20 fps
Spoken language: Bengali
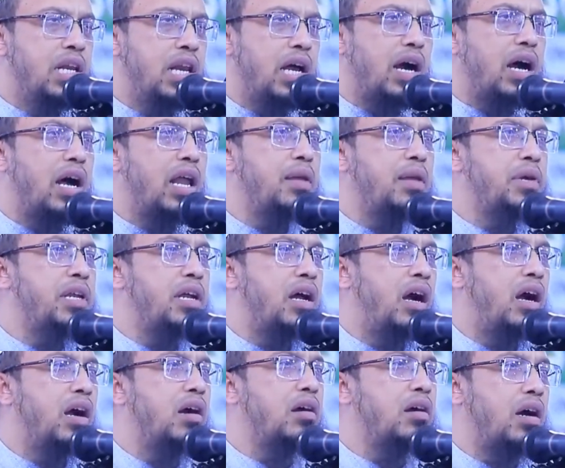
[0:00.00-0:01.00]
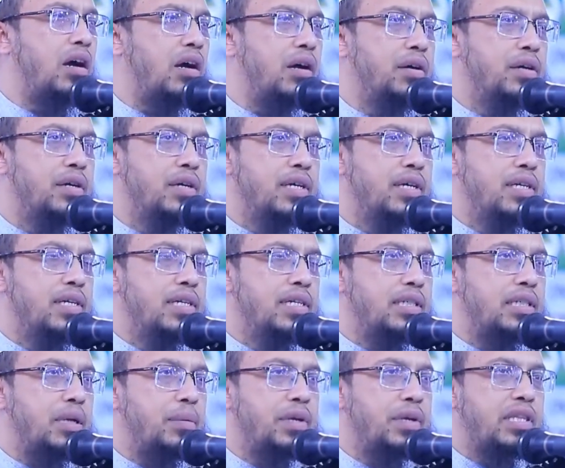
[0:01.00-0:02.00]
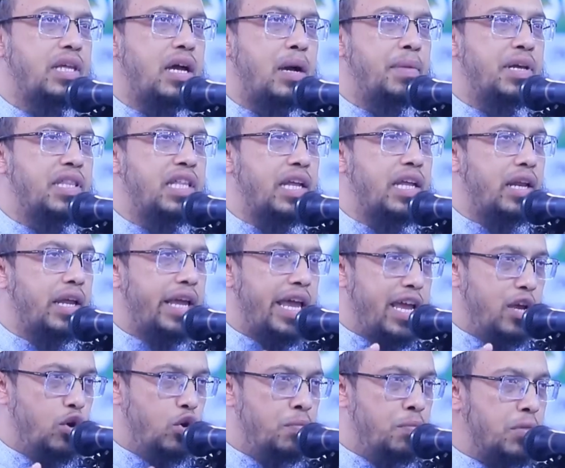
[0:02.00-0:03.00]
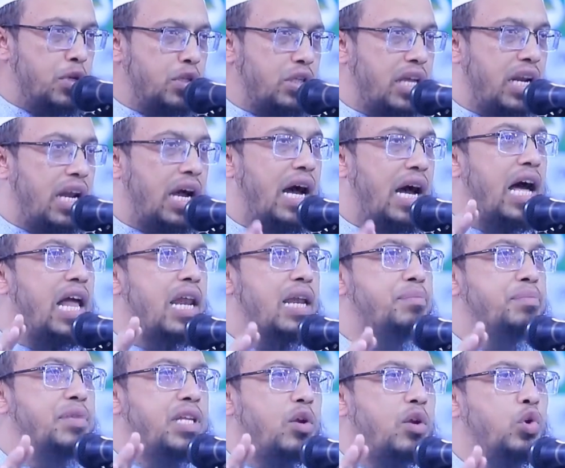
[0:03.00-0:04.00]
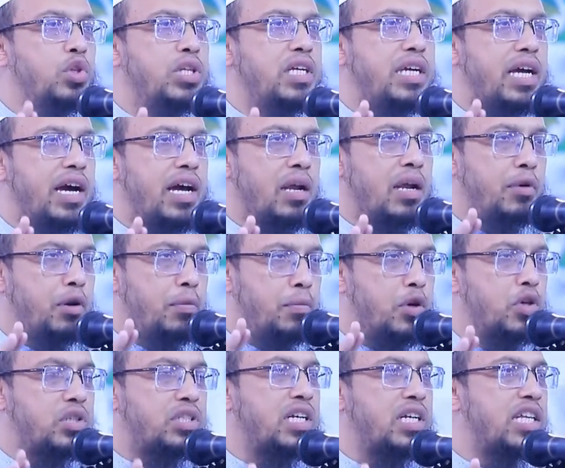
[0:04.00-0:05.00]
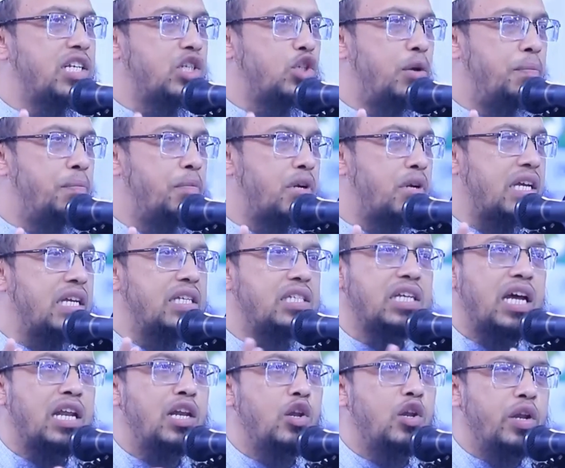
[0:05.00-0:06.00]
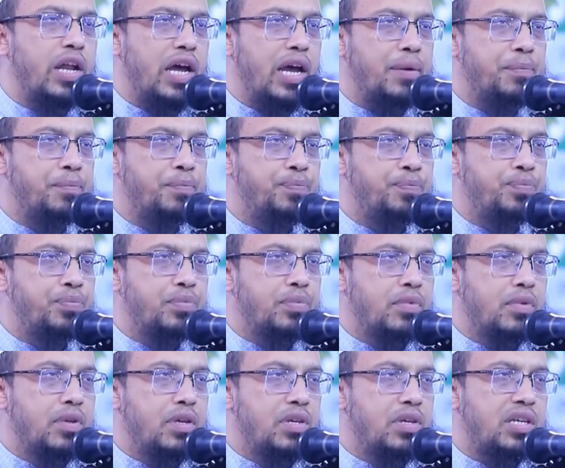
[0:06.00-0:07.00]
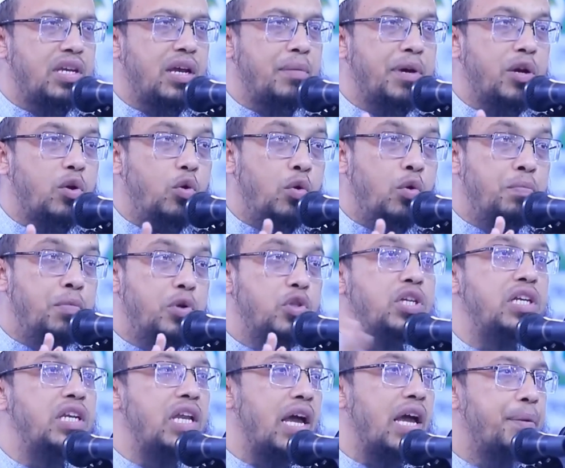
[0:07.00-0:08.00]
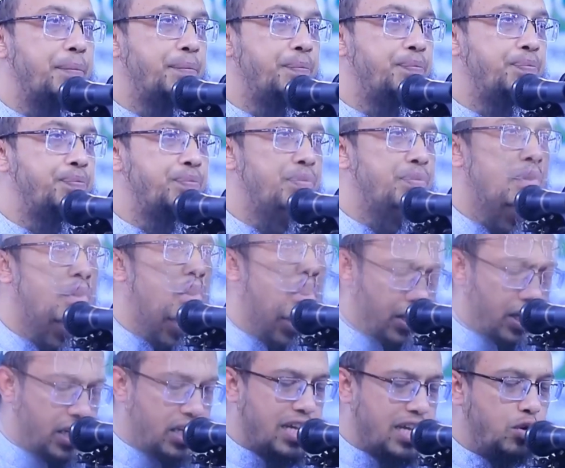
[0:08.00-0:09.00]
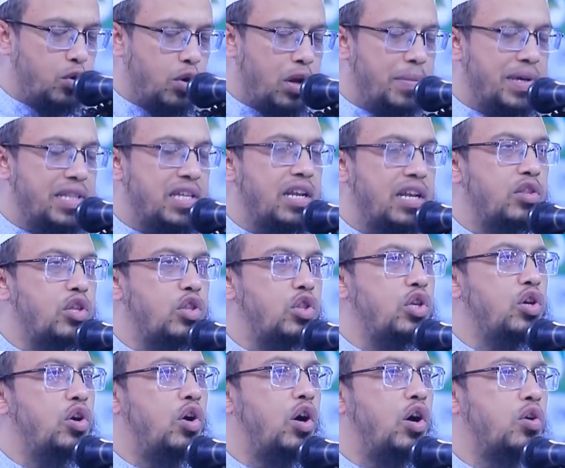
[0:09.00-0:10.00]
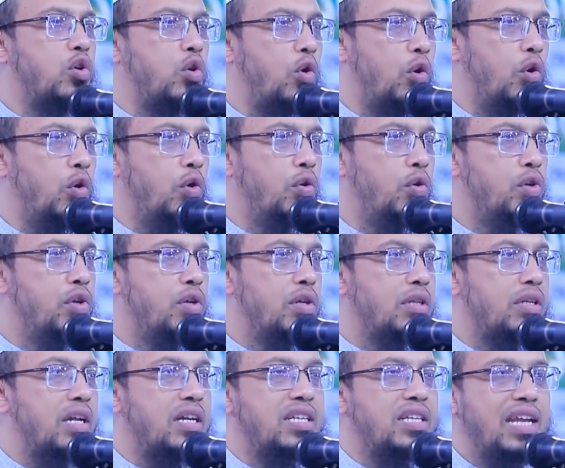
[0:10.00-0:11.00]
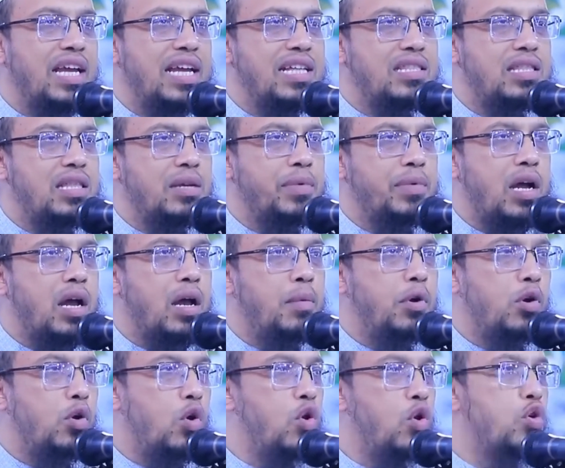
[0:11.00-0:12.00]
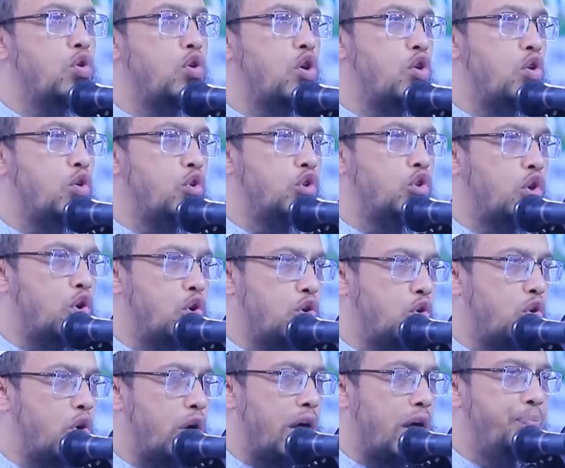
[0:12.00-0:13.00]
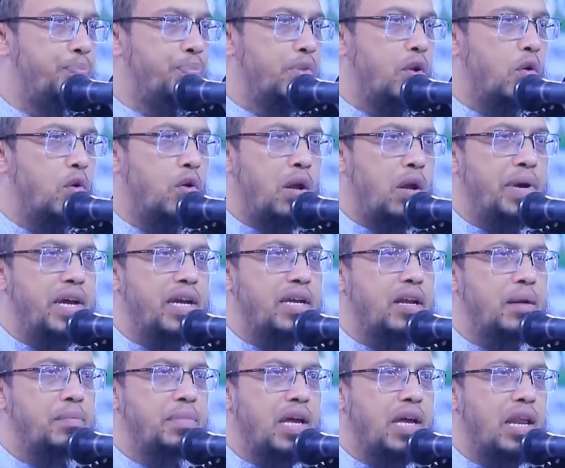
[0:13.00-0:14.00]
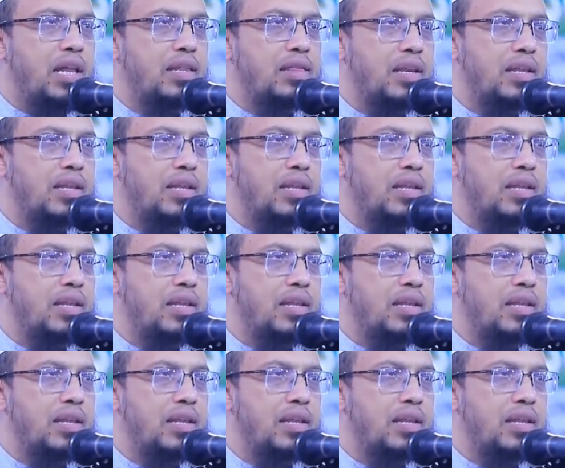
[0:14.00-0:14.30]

লে আলমিনা হাক্কা যে ব্যক্তি আমাদের এই উম্মতের আলেমদের অধিকার এবং মর্যাদা সম্পর্কে জানলো না সে আমার উম্মতই না সেই সাথে ওলামাদের দ্বিতীয় হক হলো তাদের ইত্তেবা এবং অনুকরণ অনুসরণ করা ওলামা ইকরামকে আল্লাহ